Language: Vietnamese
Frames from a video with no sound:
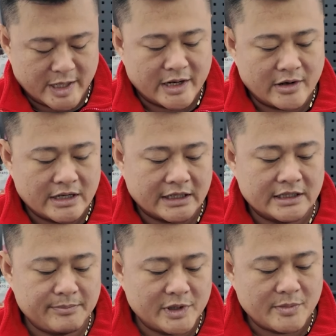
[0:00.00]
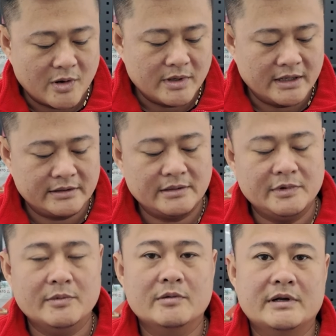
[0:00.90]
mình nói là cái tiếp 14 thôi tiếp
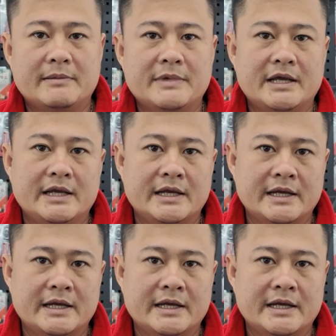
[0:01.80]
14 nó nằm đây